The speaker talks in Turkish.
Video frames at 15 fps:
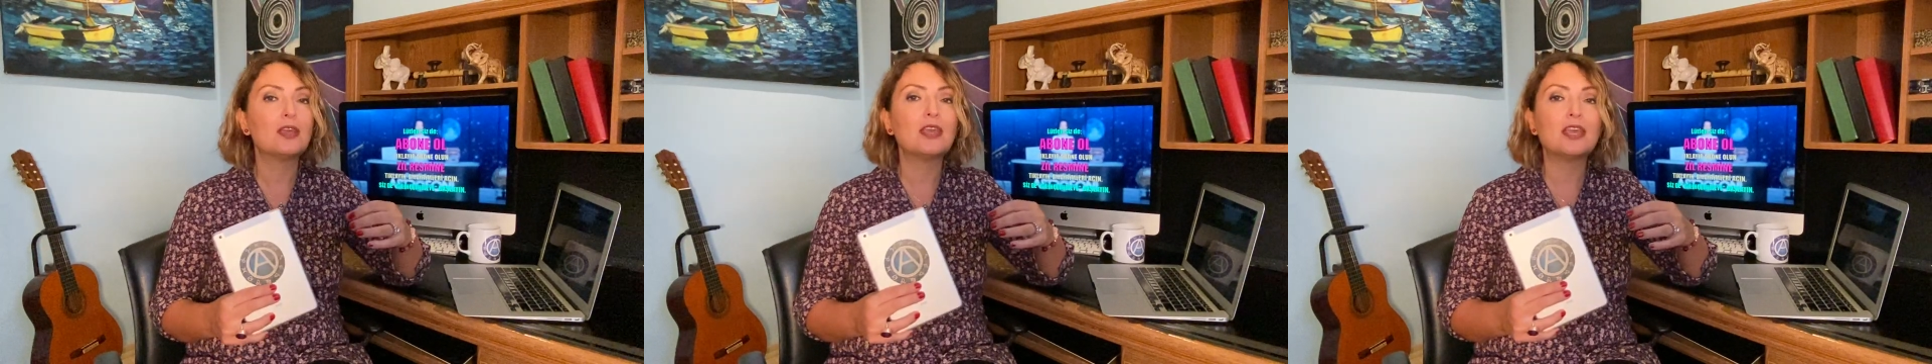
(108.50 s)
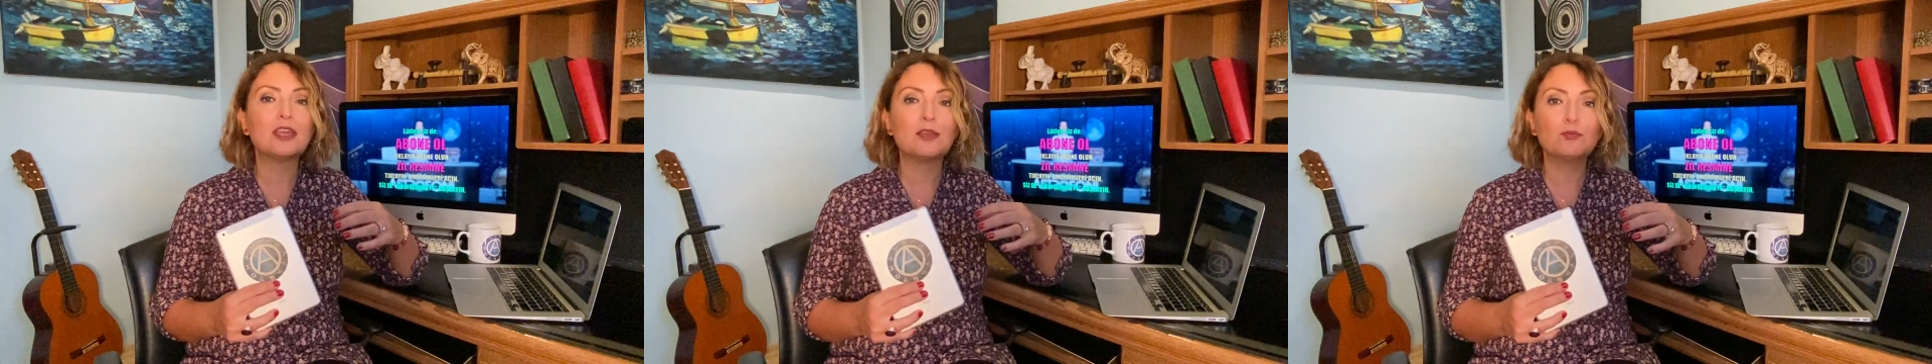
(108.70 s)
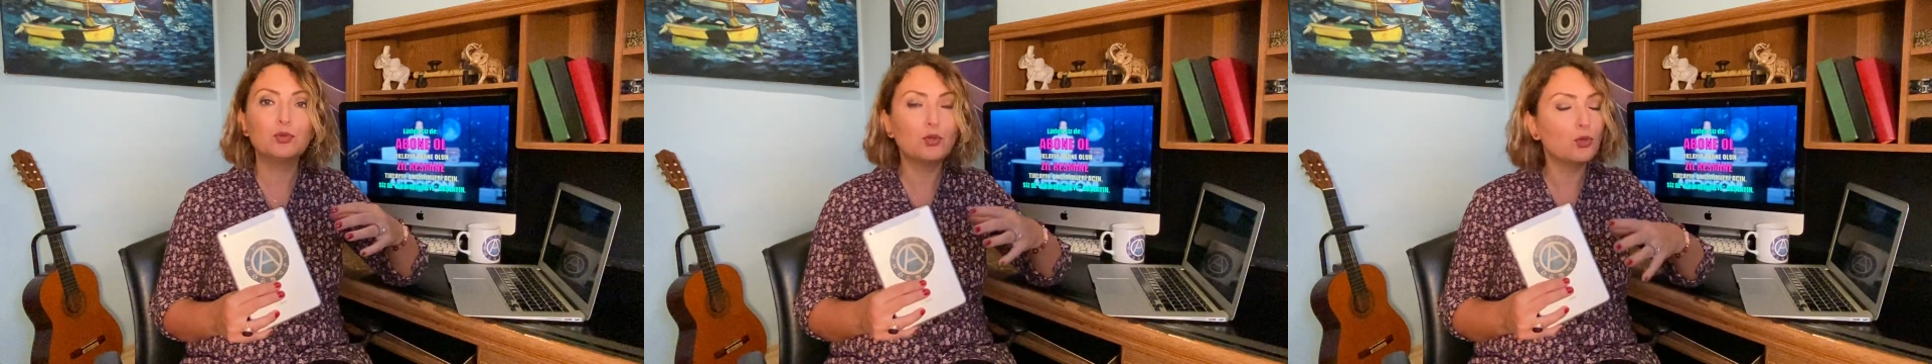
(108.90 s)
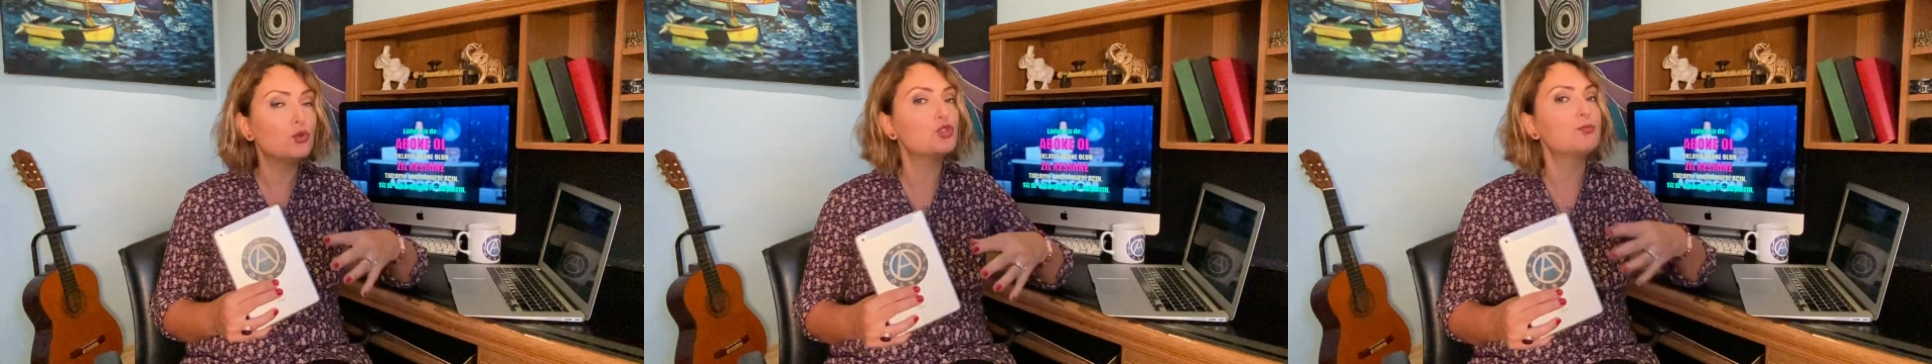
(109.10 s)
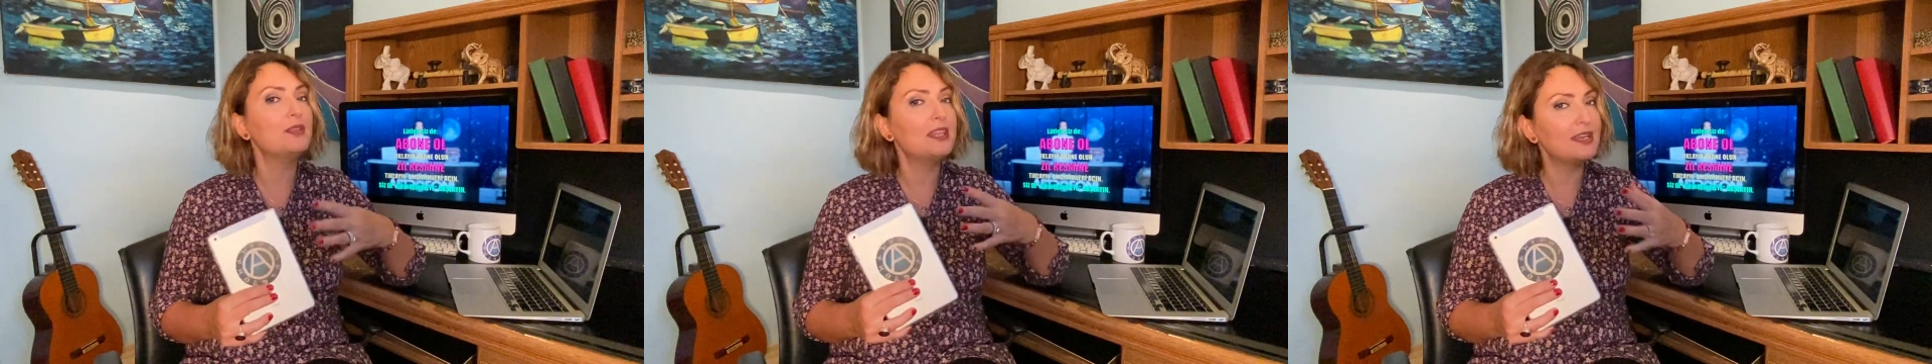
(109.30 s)
Ee, bu
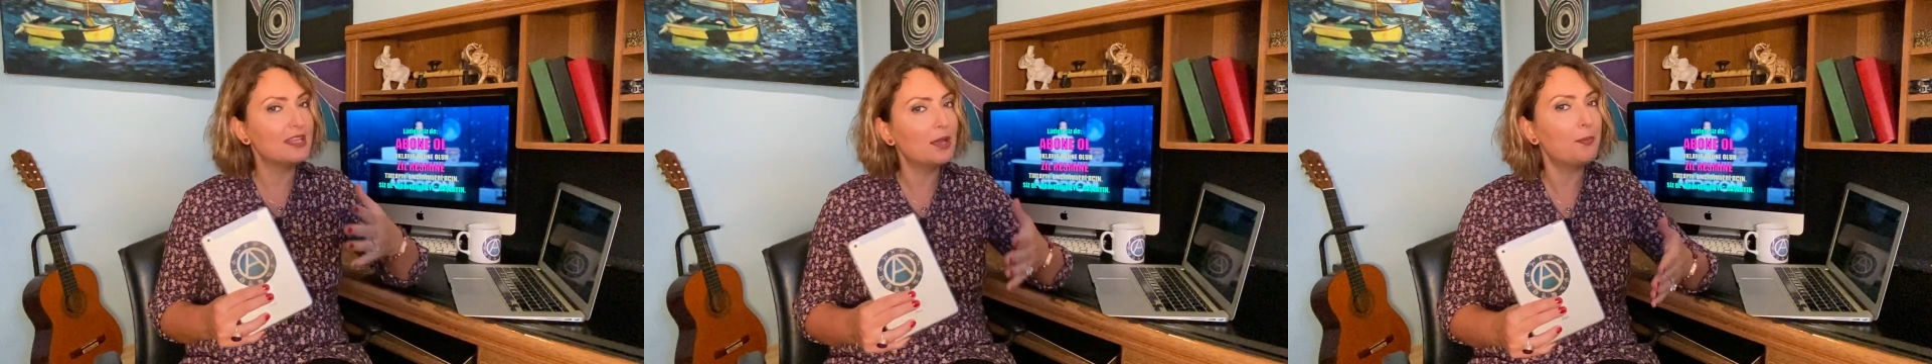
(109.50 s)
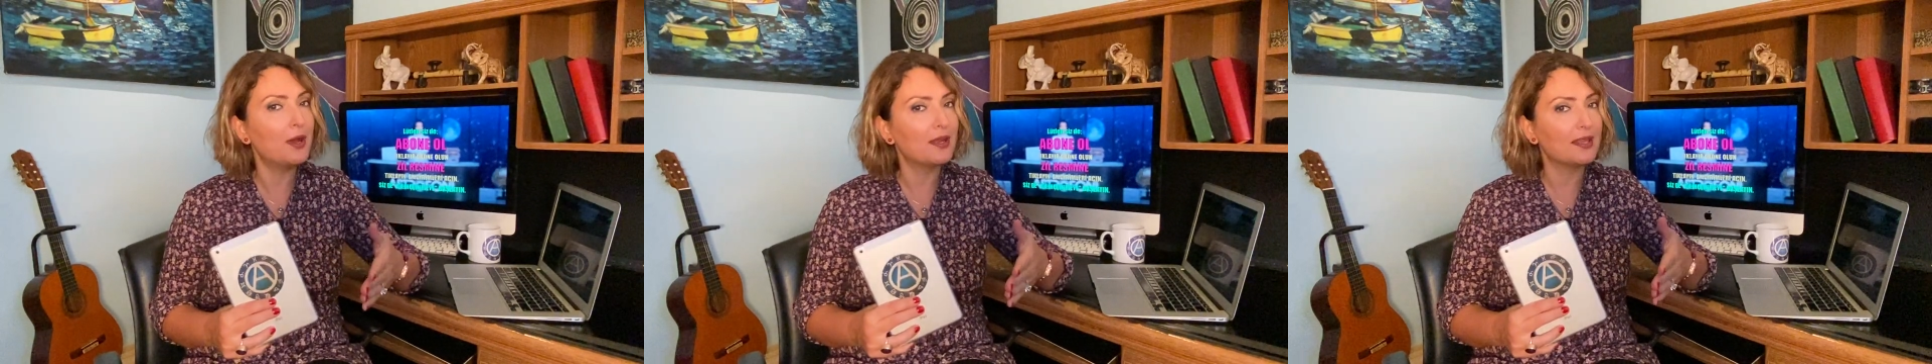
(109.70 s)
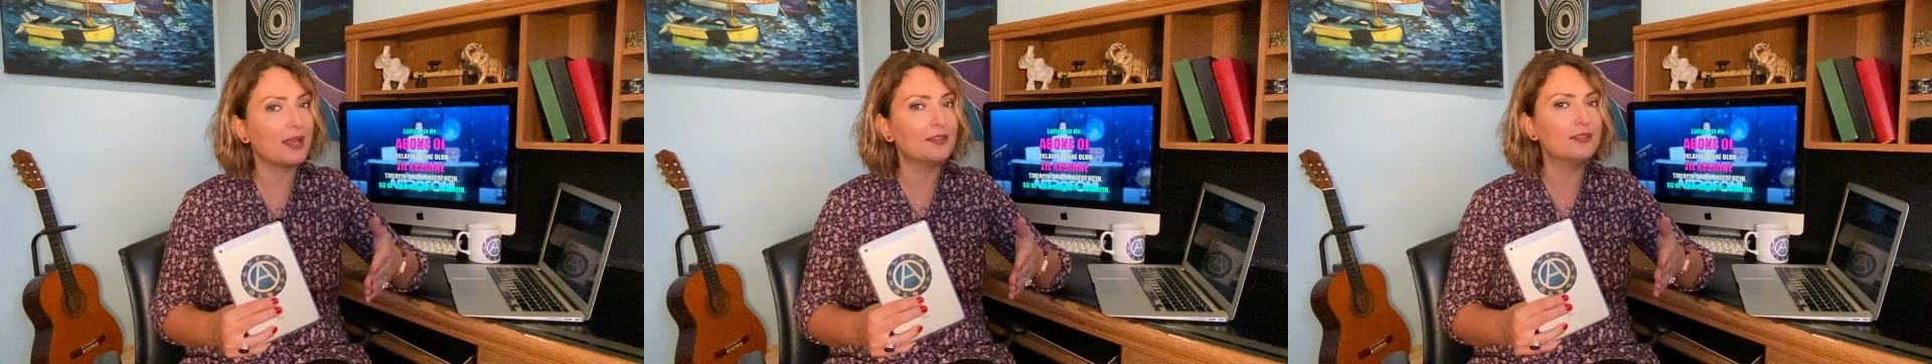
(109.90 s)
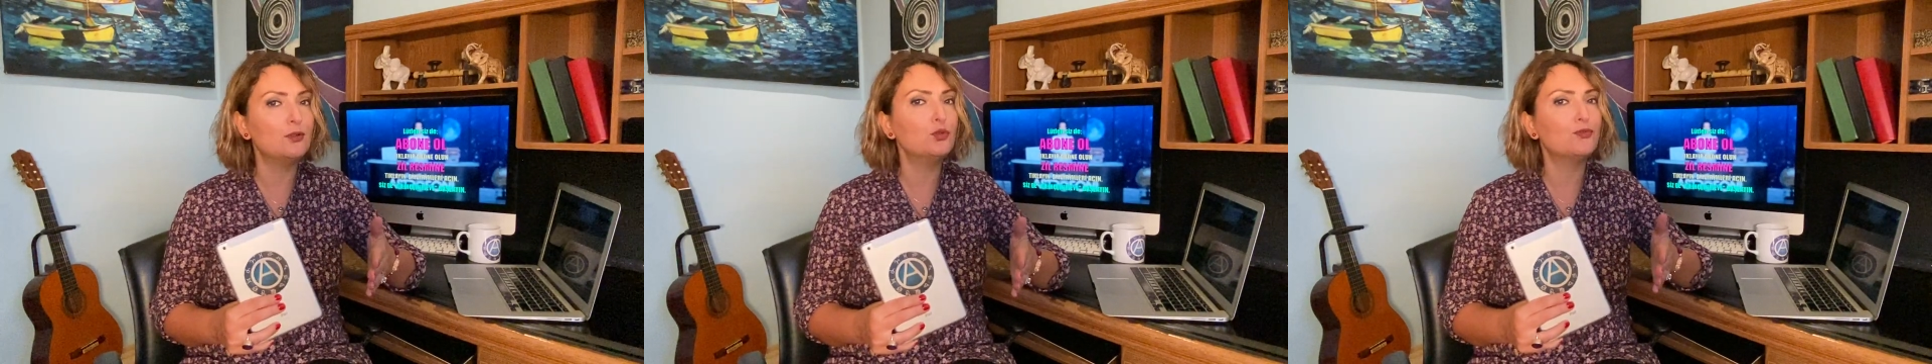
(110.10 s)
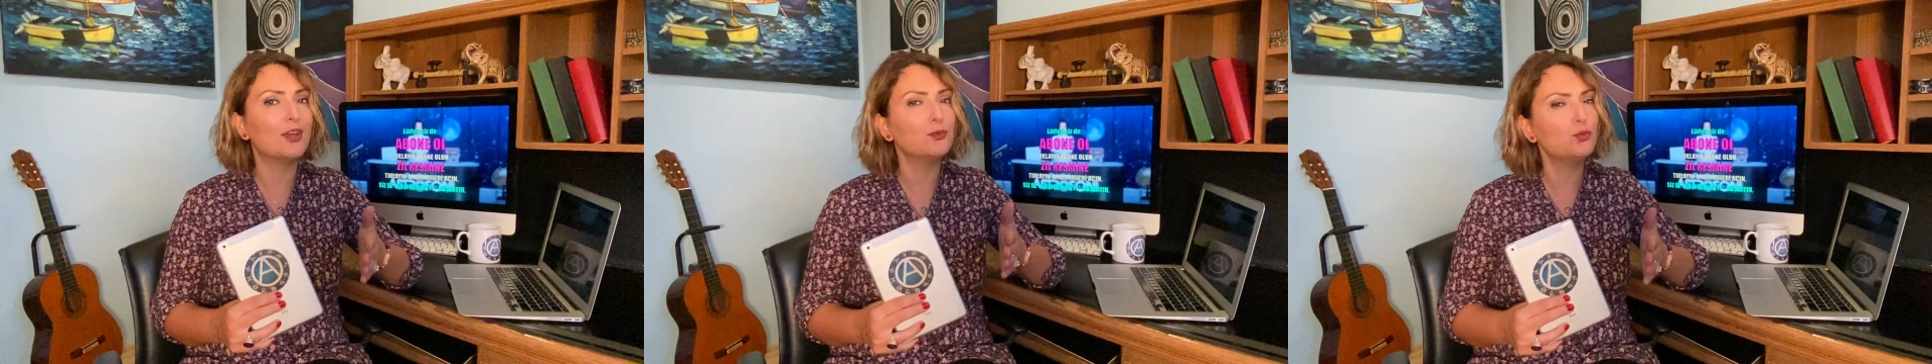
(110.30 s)
görüşmeleri yaparken
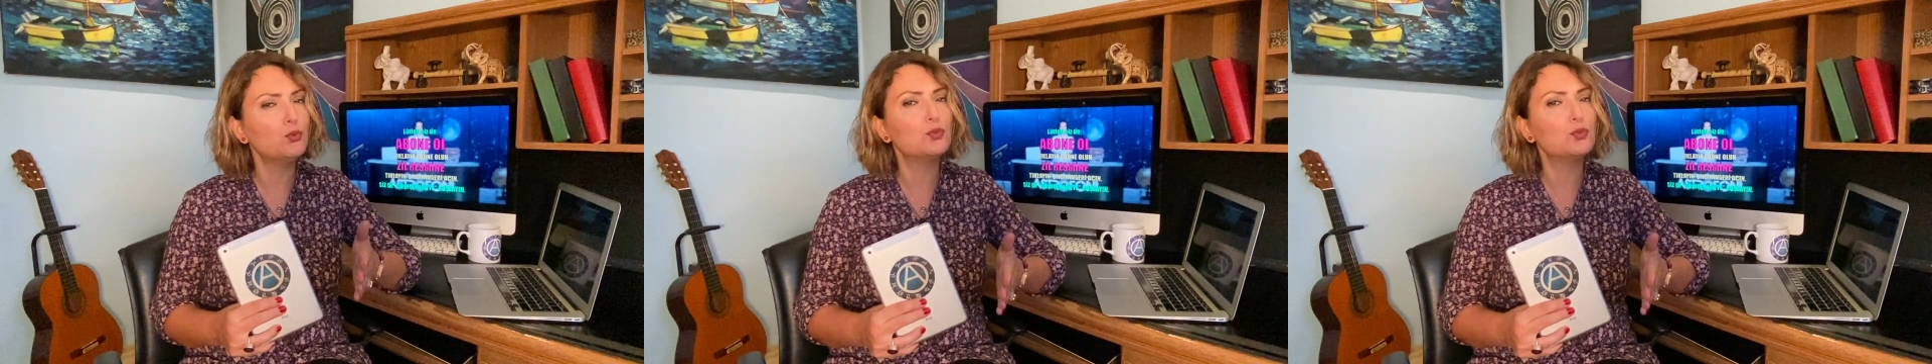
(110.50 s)
de lütfen